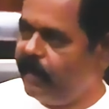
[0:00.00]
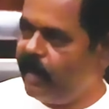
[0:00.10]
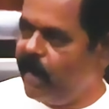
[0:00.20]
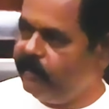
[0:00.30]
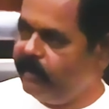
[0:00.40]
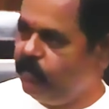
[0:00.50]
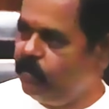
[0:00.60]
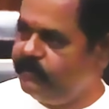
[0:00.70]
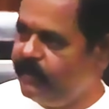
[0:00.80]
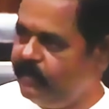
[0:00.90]

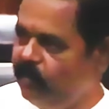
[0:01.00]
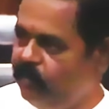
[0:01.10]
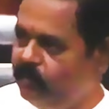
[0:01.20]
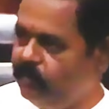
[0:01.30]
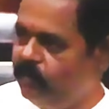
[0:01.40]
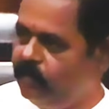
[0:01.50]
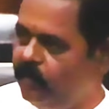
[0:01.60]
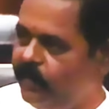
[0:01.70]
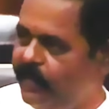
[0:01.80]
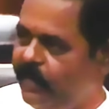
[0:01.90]
ராணுவத்தோடு சேர்ந்த
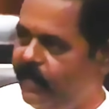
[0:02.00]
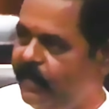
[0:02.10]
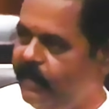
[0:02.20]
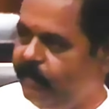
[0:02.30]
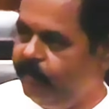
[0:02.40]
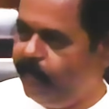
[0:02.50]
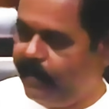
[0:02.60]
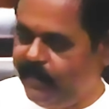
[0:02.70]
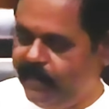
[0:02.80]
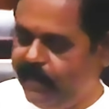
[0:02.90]
ஒட்டுக்குழுக்களுடைய
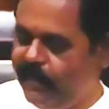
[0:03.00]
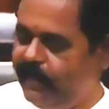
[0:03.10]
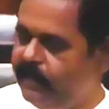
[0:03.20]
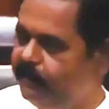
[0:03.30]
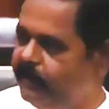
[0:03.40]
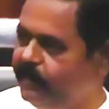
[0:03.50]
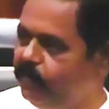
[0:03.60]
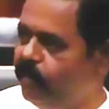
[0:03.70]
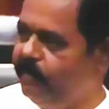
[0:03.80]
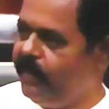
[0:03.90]
மறைகரங்கள் இருப்பது
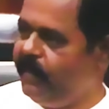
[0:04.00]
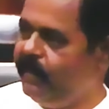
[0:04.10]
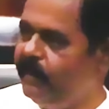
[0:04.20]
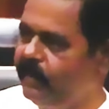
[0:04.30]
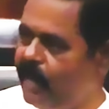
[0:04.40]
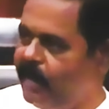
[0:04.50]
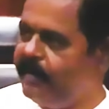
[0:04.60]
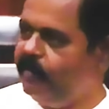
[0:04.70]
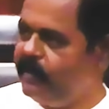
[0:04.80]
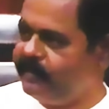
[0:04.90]
போலவே நான்
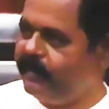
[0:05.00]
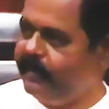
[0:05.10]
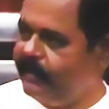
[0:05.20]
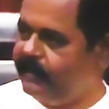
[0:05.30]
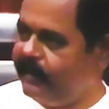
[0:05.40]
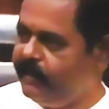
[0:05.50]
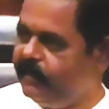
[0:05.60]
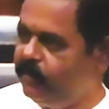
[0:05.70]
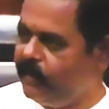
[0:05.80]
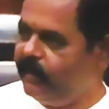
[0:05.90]
என்னுடைய சந்தேகத்தை
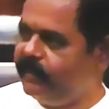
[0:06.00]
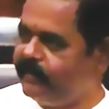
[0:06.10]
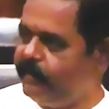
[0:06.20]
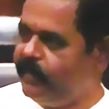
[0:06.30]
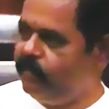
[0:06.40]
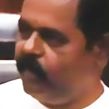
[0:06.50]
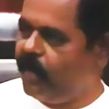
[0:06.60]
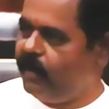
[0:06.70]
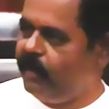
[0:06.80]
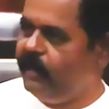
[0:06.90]
இந்த உயர்ந்த
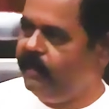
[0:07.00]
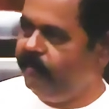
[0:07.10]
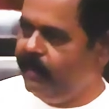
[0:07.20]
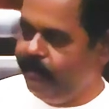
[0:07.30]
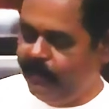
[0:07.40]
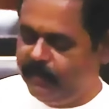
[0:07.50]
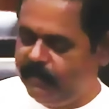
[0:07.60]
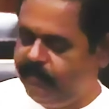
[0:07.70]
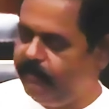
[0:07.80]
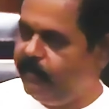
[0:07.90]
சபையினூடாக
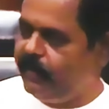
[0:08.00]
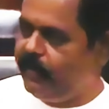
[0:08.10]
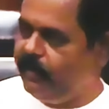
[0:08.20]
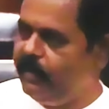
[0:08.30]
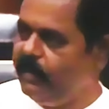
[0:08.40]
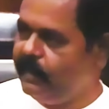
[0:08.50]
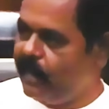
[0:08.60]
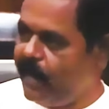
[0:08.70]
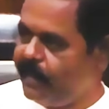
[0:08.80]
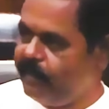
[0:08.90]
வெளிப்படுத்த விரும்புகிறேன்
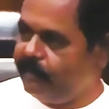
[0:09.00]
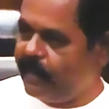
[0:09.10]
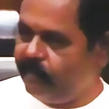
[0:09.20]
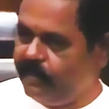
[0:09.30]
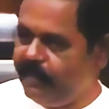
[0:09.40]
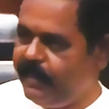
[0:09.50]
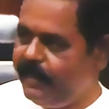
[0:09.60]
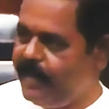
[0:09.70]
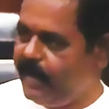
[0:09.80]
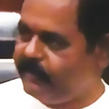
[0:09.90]
காரணம் நான்
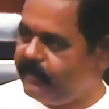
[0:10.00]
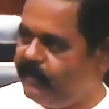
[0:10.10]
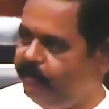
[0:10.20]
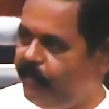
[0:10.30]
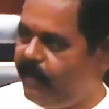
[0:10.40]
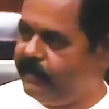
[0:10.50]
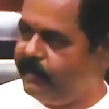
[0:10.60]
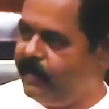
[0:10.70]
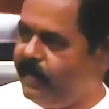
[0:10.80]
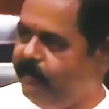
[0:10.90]
நேரடியாக சென்று
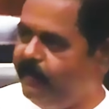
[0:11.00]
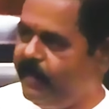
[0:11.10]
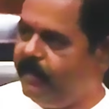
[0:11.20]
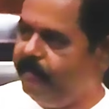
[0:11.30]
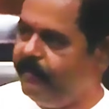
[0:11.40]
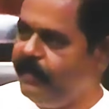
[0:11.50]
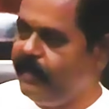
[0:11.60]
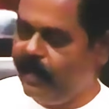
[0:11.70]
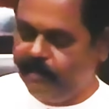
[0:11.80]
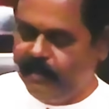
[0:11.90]
பார்த்ததன் அடிப்படையிலும்
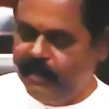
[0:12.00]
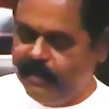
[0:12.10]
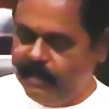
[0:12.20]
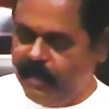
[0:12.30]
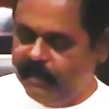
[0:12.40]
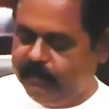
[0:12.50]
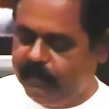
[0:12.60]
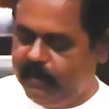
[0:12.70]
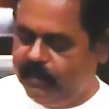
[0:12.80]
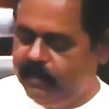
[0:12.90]
அண்மையிலே
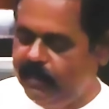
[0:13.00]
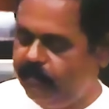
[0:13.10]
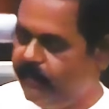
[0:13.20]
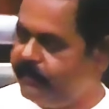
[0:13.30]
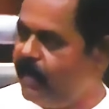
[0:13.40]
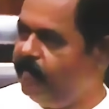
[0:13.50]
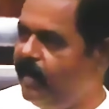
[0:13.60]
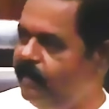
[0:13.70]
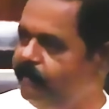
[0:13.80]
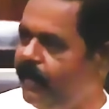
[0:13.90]
ஜனாதிபதி
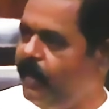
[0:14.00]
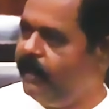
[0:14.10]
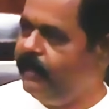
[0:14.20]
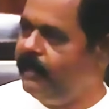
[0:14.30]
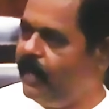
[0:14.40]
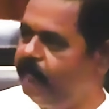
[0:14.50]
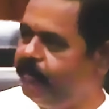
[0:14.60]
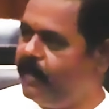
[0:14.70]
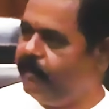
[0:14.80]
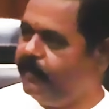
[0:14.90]
பசாவுலான் பலாலி
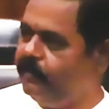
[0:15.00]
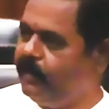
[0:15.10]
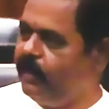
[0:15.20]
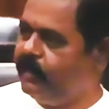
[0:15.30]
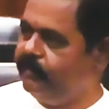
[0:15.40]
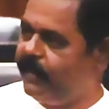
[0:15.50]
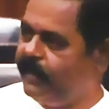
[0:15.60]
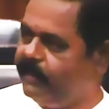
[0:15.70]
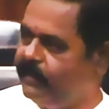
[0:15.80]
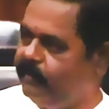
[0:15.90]
யாழ்ப்பாண பகுதிகளுக்கு
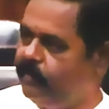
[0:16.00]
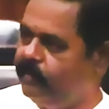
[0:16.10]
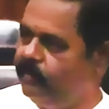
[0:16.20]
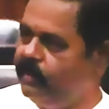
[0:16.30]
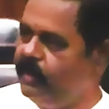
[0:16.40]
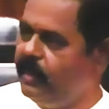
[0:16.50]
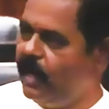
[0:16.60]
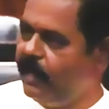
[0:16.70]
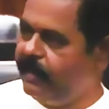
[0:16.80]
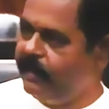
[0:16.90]
வருகை தந்த பொழுது
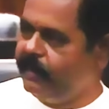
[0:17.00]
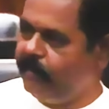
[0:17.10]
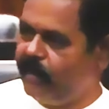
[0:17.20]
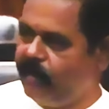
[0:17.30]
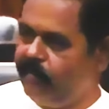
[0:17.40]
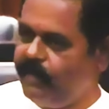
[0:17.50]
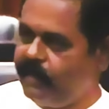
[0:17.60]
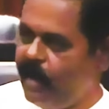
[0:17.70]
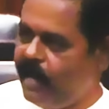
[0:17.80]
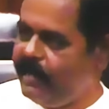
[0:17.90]
அங்கிருந்த மக்களுடைய
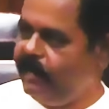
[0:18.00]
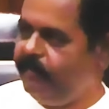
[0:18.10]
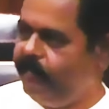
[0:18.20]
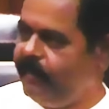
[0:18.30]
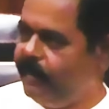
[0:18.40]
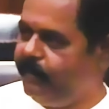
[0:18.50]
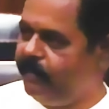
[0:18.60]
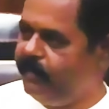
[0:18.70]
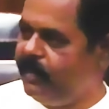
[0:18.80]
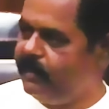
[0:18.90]
காணிகள்
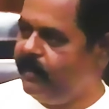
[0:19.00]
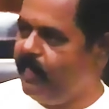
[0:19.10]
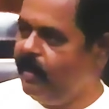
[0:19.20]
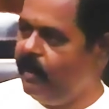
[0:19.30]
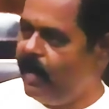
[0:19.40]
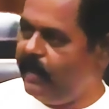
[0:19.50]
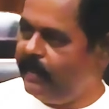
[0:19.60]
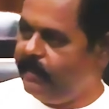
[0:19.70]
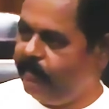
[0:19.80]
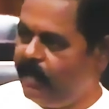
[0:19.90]
விடுவிக்கப்படவில்லை
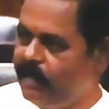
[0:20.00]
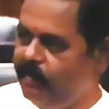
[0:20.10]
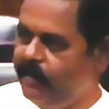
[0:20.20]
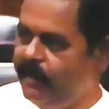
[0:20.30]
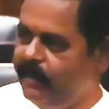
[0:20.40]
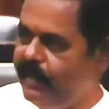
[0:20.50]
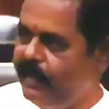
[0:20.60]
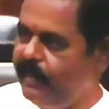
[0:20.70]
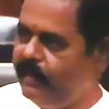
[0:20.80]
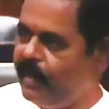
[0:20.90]
அங்கிருந்த மக்களுடைய
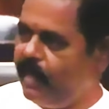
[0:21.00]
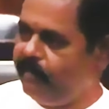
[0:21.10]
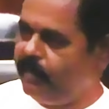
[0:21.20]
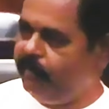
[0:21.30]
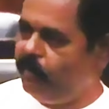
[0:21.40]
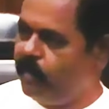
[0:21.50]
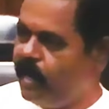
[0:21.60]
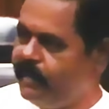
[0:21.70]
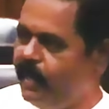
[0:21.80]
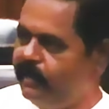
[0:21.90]
இடங்களுக்காக அவர்கள்
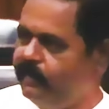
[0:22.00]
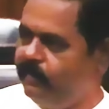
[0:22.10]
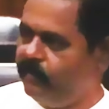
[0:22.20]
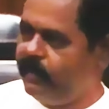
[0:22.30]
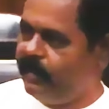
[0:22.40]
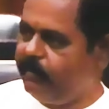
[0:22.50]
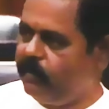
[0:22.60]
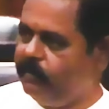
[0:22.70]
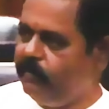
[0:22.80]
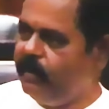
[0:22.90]
போராடி அழுது கொண்டு நின்ற
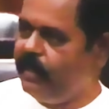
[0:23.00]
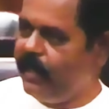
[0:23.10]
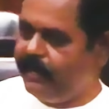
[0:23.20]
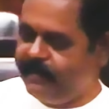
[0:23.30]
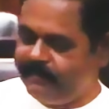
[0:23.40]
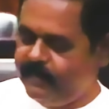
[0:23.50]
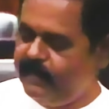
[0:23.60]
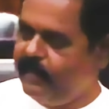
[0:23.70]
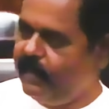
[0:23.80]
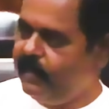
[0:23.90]
பொழுது அந்த
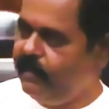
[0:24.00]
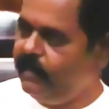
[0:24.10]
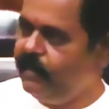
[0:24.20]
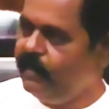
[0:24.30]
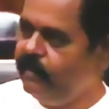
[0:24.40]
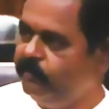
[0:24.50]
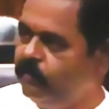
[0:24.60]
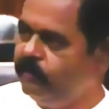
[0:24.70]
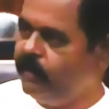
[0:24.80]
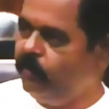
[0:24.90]
செய்திகளை
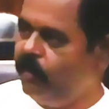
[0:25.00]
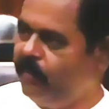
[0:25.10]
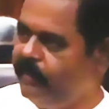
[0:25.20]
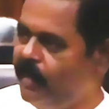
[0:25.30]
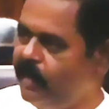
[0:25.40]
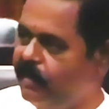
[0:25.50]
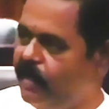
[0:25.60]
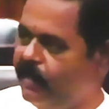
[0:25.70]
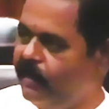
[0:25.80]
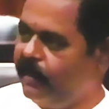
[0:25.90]
மூத்த
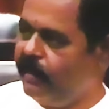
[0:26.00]
ஊடகவியலாளர்களான